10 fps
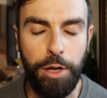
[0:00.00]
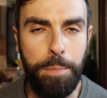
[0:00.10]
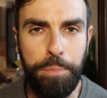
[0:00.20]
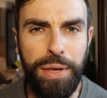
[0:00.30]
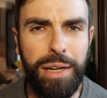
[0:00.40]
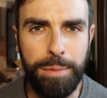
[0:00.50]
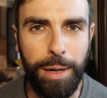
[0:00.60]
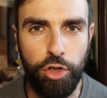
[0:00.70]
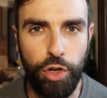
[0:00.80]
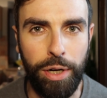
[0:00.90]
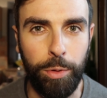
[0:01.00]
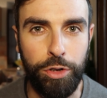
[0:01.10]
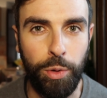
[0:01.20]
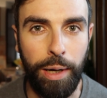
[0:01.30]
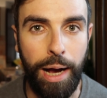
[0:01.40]
riempire di mangiare
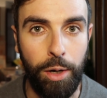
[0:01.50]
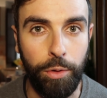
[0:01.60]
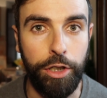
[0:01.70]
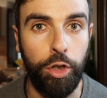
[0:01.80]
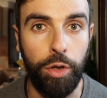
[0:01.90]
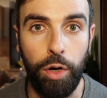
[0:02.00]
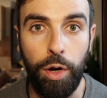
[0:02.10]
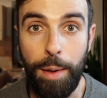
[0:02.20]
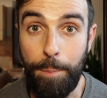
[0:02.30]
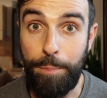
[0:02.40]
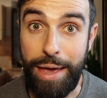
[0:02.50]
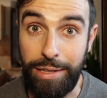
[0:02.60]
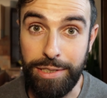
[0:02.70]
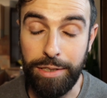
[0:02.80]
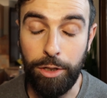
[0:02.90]
questo gallo, dicono,
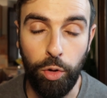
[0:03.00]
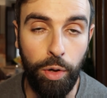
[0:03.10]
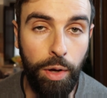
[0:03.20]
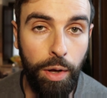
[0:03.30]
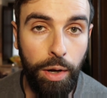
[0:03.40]
pensano,